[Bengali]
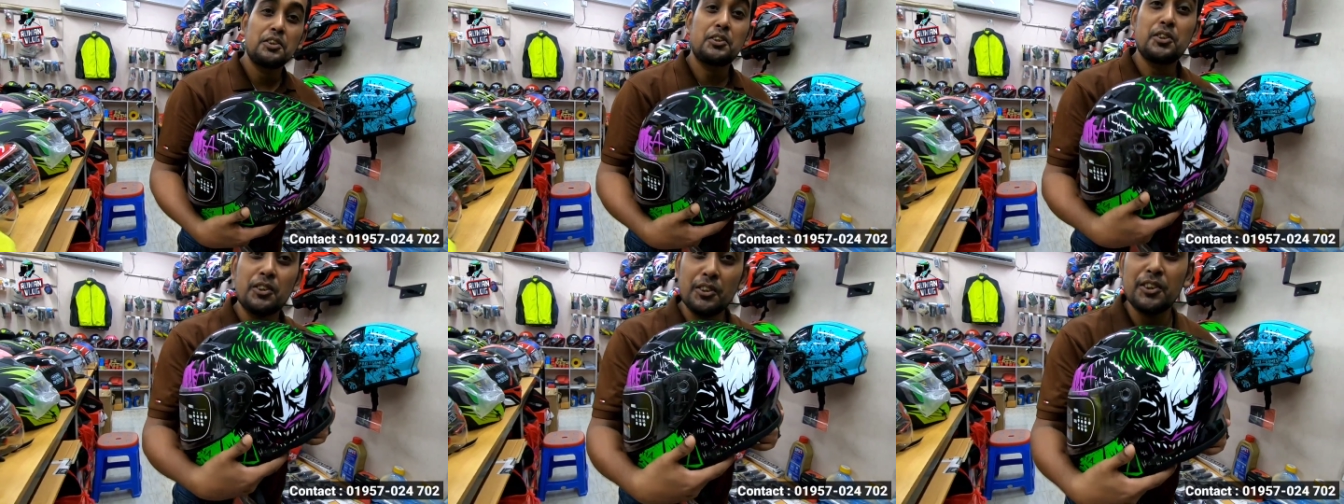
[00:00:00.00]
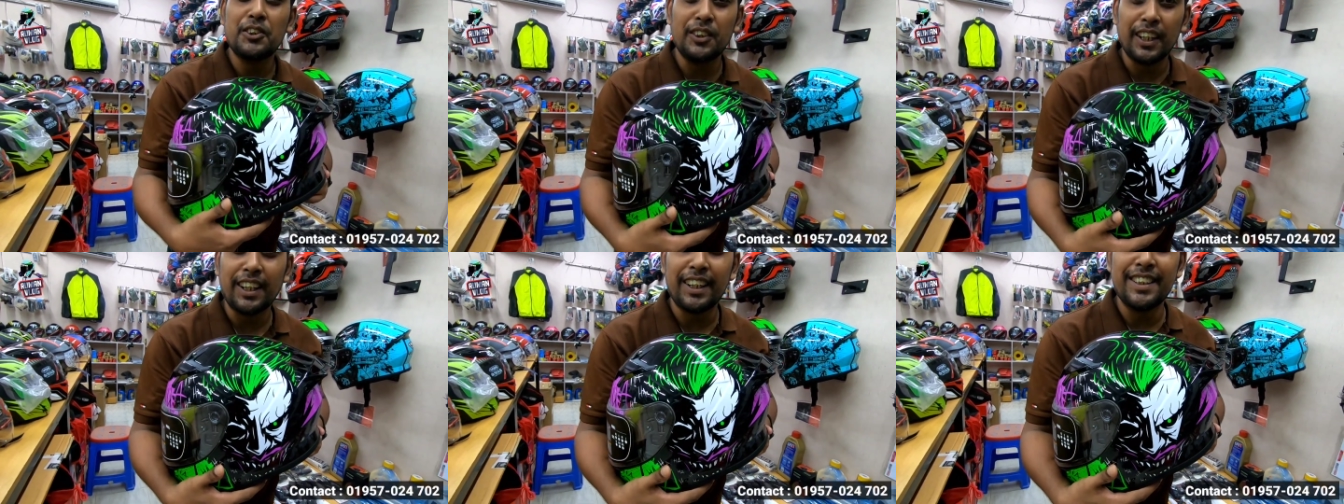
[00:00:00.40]
চোদ্দোশো
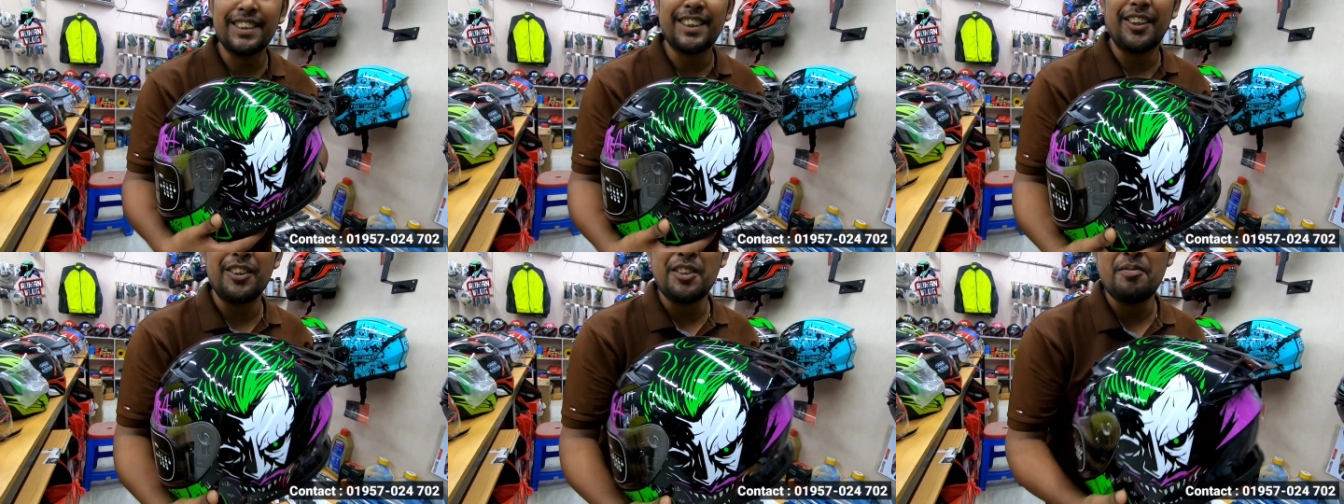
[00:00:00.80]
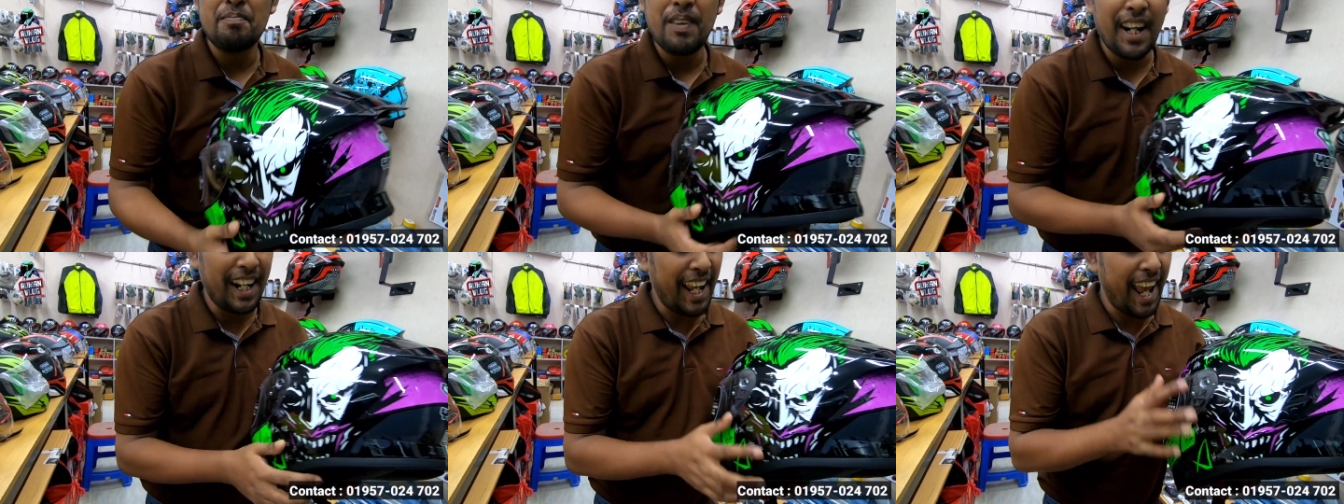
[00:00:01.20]
টাকা ডিসকাউন্ট
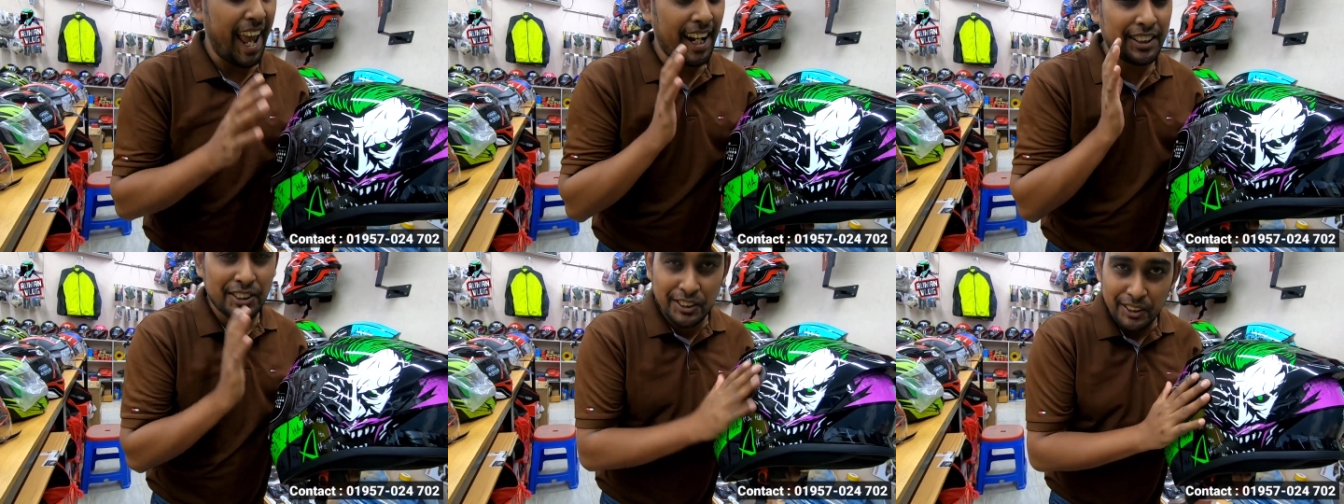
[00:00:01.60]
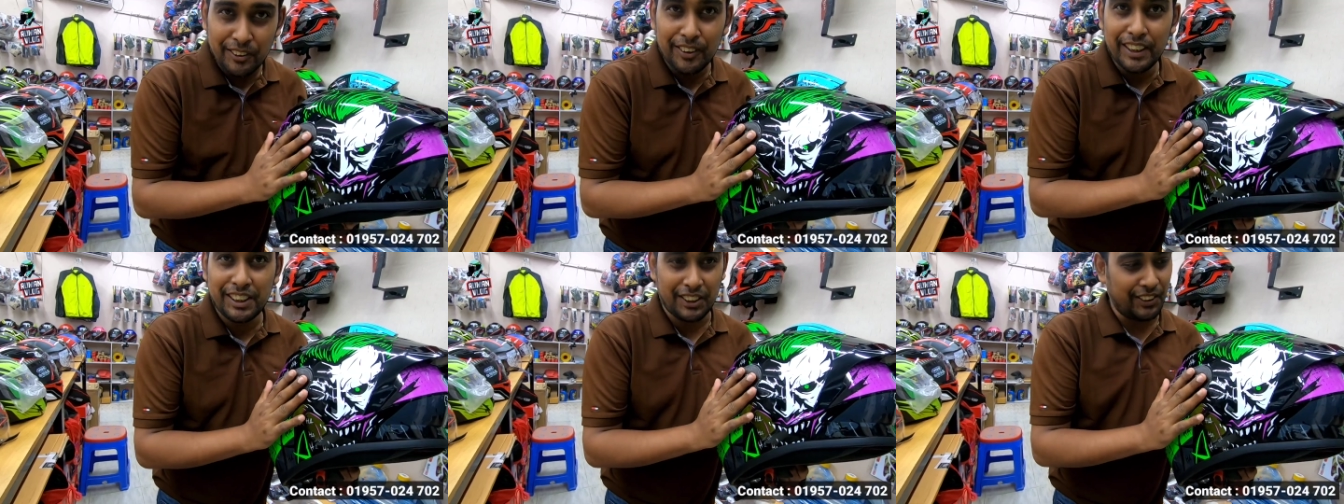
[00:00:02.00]
মানে
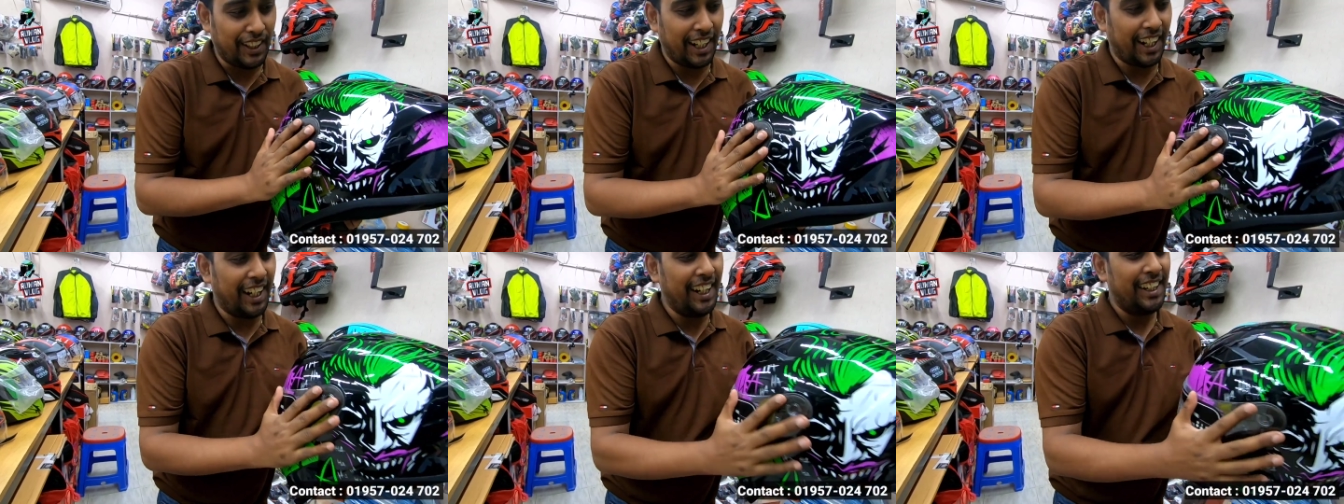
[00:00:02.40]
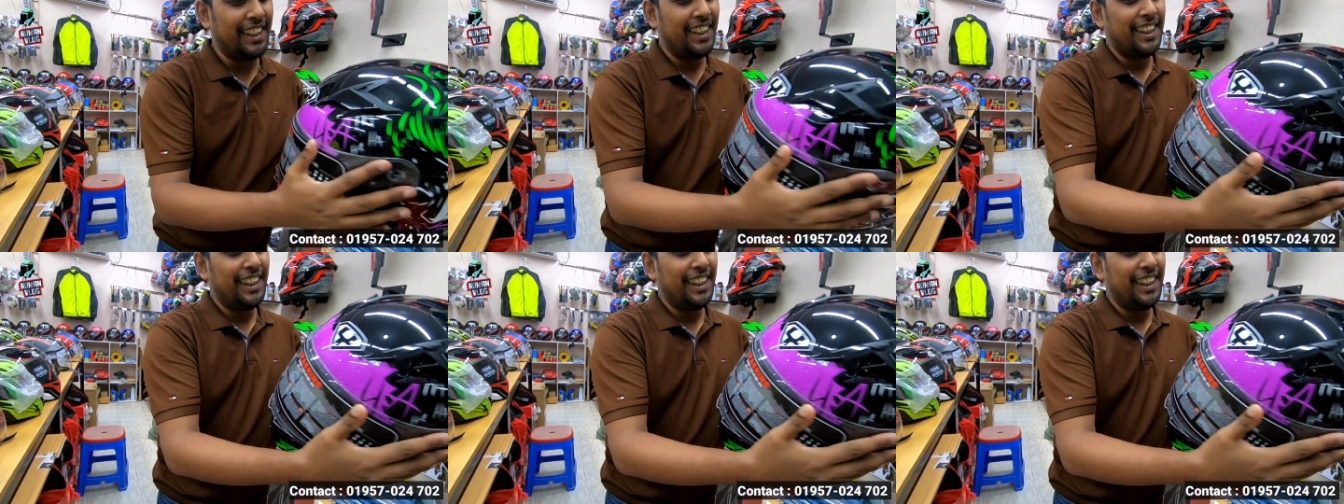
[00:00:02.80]
একচল্লিশশো টাকায়